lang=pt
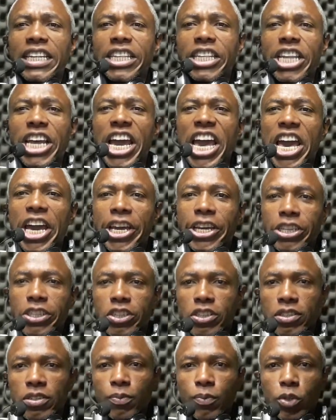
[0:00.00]

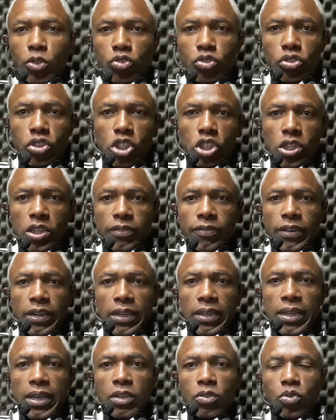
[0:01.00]
Dex Bom dia,
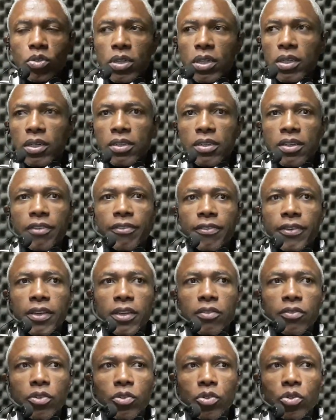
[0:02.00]
Dex Hoje é
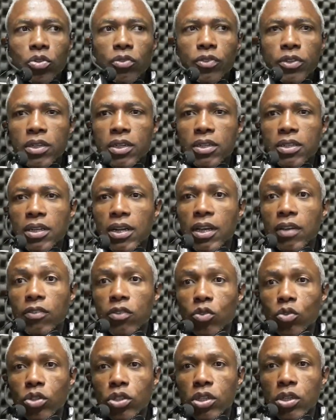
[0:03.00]
terça-feira, viu? Eu tô fazendo essa
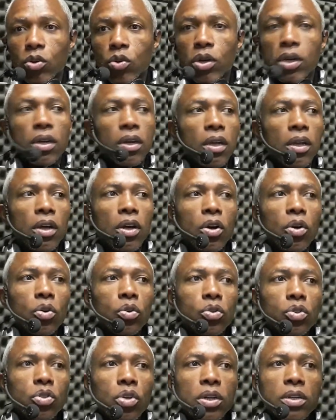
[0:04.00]
live hoje, agora
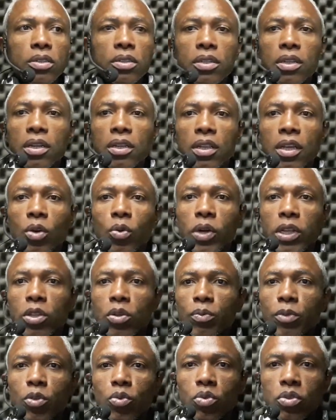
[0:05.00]
11 horas e
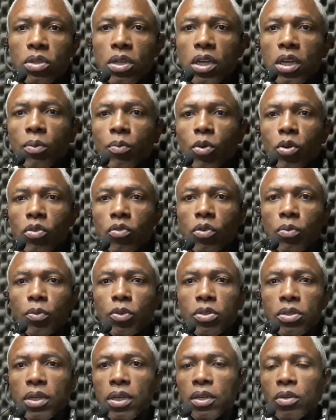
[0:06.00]
34 minutos. Daqui a pouco eu vou
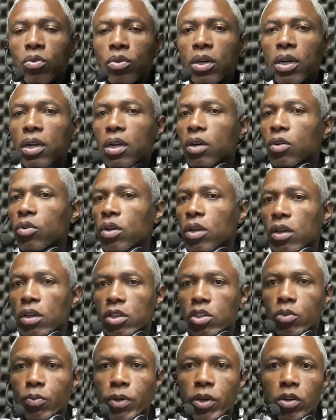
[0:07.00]
postar ela no canal.
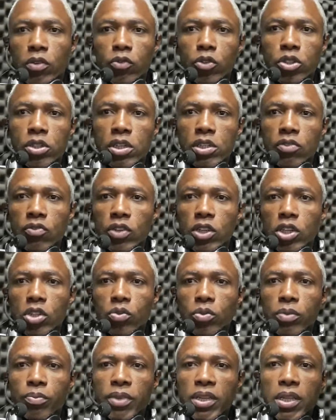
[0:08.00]
Espero que vocês
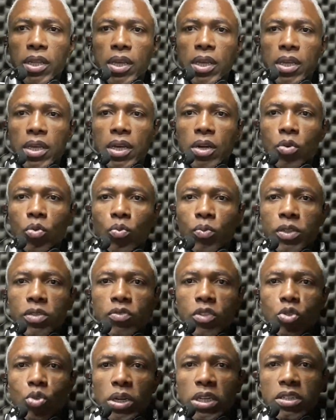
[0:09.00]
vejam e me deem algumas
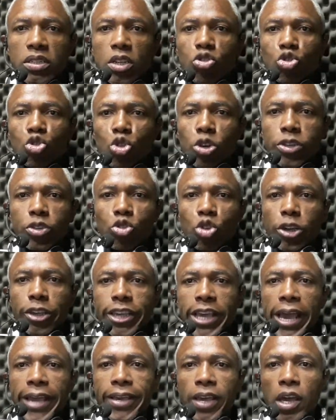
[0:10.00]
visualizações,
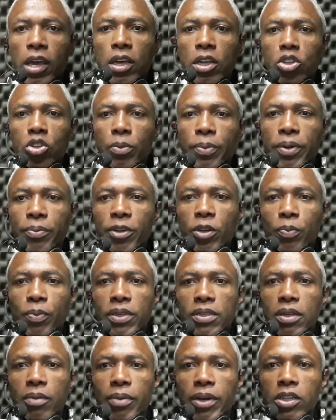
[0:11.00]
ok? Só para mim não
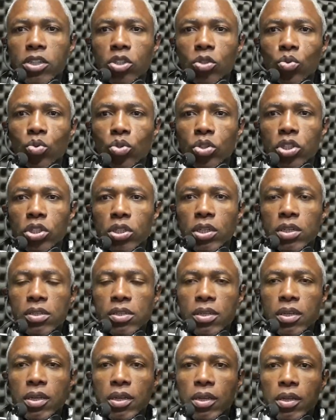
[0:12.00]
passar batido hoje
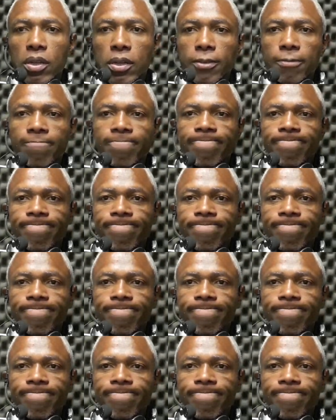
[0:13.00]
nessa